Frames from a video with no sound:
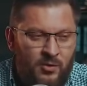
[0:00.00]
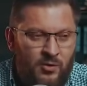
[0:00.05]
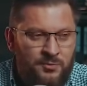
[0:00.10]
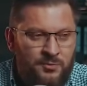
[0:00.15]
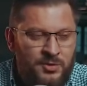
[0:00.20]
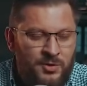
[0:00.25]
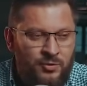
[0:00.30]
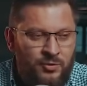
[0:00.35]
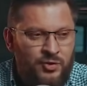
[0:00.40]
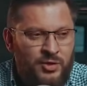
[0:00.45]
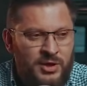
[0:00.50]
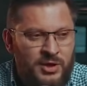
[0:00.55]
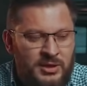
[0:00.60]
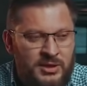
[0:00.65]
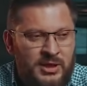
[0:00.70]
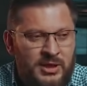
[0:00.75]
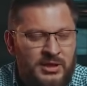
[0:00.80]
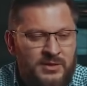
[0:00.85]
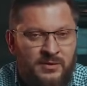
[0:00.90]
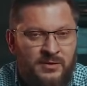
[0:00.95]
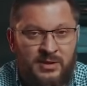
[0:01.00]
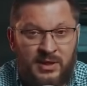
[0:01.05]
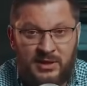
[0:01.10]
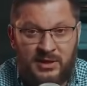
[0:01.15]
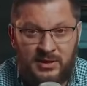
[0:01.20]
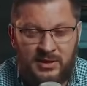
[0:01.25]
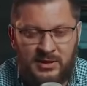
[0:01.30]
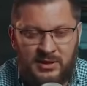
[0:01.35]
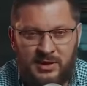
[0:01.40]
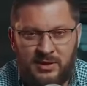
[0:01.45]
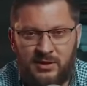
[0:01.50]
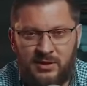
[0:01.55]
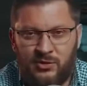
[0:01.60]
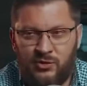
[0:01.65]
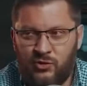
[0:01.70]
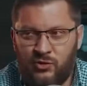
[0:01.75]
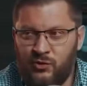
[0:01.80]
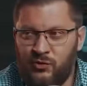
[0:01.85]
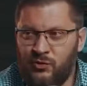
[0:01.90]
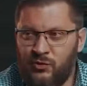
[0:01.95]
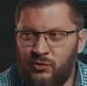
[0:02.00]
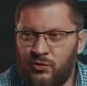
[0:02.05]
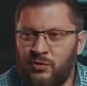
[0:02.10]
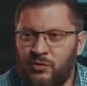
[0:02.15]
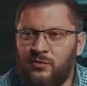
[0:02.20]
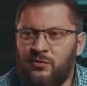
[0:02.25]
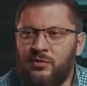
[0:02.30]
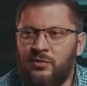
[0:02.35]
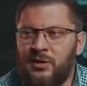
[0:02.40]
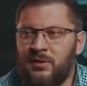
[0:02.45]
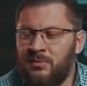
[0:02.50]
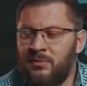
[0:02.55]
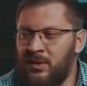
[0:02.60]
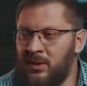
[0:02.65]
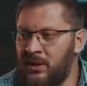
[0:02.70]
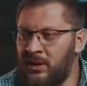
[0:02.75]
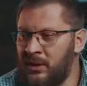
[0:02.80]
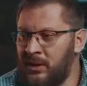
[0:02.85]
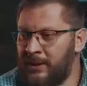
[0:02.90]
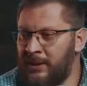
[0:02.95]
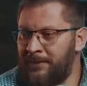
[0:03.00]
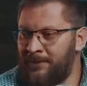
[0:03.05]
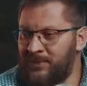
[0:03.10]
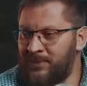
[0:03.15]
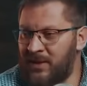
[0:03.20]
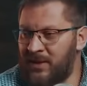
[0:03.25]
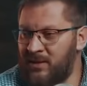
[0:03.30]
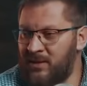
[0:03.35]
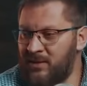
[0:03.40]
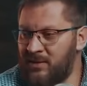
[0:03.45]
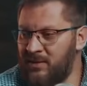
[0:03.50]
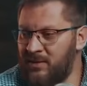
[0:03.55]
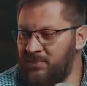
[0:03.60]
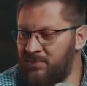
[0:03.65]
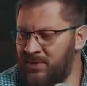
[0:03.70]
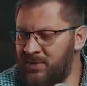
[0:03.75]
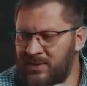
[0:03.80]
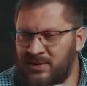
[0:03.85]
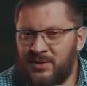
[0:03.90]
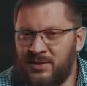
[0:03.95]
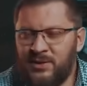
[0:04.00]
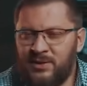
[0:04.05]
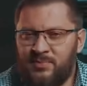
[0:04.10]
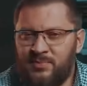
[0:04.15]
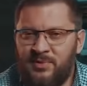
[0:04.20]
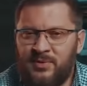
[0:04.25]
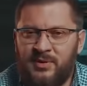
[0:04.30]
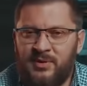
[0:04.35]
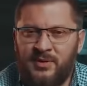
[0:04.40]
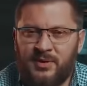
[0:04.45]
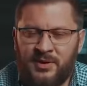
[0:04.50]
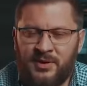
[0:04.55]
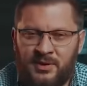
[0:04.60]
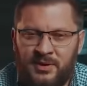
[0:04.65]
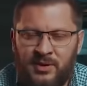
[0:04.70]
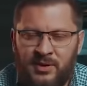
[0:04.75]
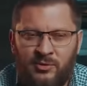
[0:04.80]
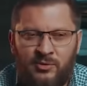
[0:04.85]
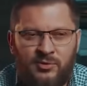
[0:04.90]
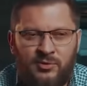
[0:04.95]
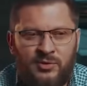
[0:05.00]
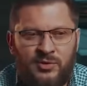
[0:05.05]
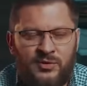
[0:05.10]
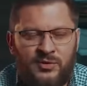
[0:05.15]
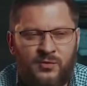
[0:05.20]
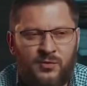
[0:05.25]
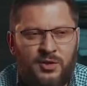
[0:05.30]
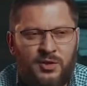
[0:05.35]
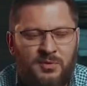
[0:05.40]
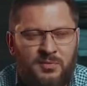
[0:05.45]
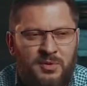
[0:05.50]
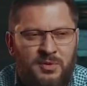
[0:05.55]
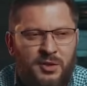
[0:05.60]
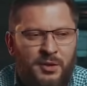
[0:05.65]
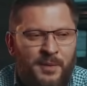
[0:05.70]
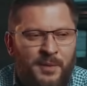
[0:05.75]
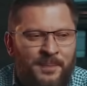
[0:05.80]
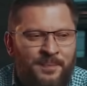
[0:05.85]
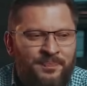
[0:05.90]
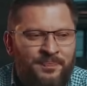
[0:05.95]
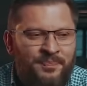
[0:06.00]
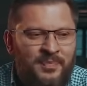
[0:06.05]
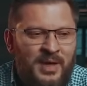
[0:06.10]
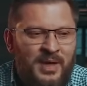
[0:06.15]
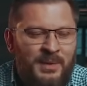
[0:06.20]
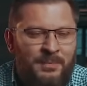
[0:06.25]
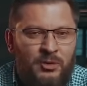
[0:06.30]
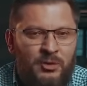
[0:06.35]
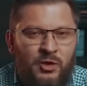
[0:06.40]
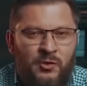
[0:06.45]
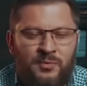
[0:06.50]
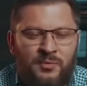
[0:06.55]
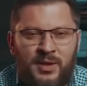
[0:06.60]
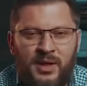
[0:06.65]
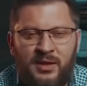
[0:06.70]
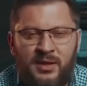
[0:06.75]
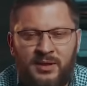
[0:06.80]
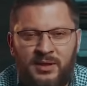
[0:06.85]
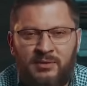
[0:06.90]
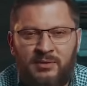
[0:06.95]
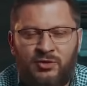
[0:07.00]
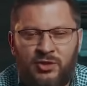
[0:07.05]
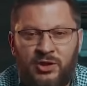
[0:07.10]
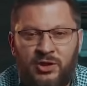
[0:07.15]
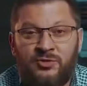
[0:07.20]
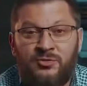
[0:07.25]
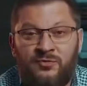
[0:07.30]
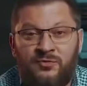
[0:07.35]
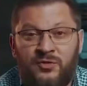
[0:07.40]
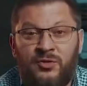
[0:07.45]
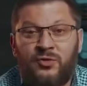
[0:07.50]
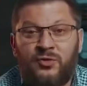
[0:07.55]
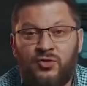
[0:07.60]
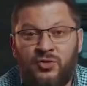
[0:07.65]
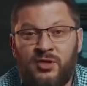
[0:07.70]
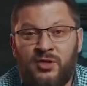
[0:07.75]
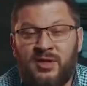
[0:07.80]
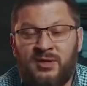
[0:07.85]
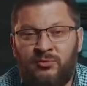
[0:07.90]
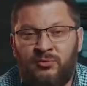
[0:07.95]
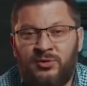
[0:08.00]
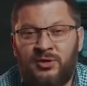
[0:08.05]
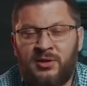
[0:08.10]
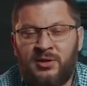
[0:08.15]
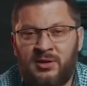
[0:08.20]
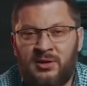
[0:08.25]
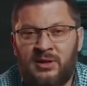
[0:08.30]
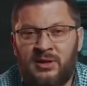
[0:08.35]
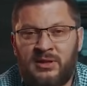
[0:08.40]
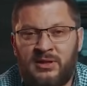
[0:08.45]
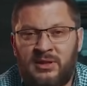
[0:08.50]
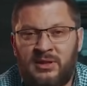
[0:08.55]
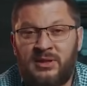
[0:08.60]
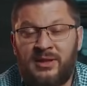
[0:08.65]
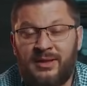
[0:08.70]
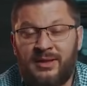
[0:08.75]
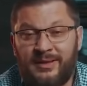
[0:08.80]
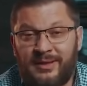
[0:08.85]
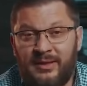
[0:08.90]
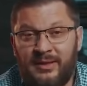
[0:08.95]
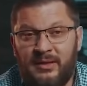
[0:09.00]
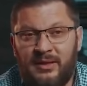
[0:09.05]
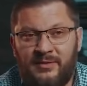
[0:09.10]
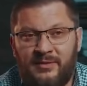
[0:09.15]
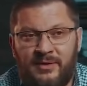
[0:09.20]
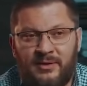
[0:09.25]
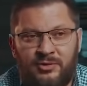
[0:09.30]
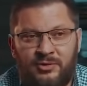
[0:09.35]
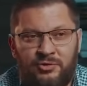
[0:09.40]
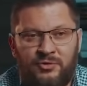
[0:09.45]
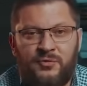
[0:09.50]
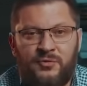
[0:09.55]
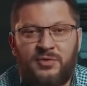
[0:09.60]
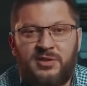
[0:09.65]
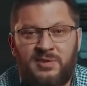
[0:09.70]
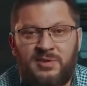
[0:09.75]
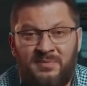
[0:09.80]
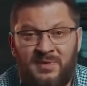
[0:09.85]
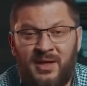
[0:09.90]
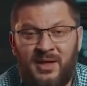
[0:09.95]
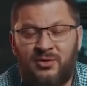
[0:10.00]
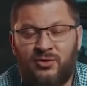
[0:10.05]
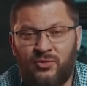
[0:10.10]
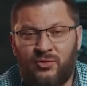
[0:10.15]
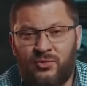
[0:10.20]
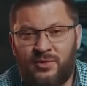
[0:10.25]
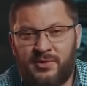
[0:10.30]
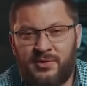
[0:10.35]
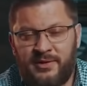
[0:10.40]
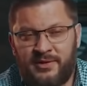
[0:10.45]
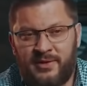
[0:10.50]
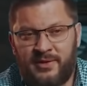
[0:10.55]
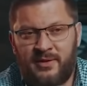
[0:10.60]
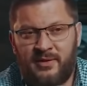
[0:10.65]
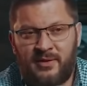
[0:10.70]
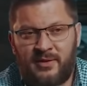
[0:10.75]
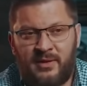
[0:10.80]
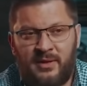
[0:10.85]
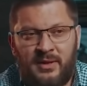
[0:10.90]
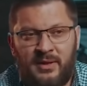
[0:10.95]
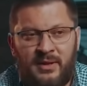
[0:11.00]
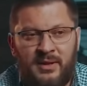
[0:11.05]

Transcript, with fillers: он мне тоже рассказывал, таксист один, что вот у него там э, бизнес был, рынок он свой имел, и потом долги, сейчас он вынужден работать на такси, долги отдавать. А у него семья, трое детей.